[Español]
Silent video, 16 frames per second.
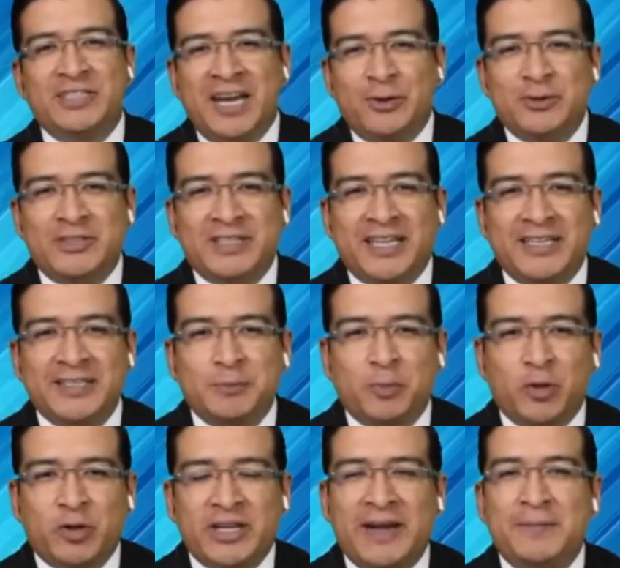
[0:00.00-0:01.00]
Ya ustedes
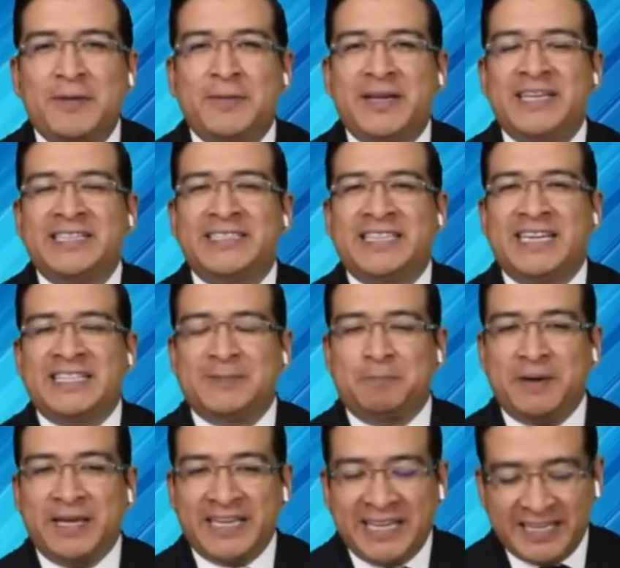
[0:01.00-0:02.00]
podrán vivir esta
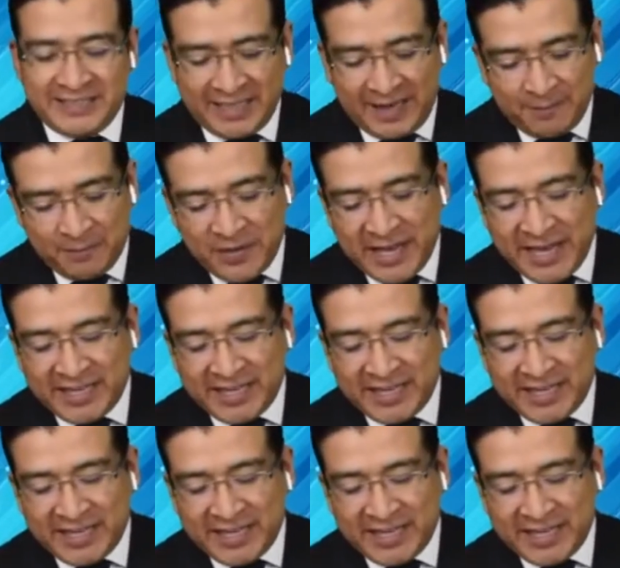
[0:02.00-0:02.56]
experiencia.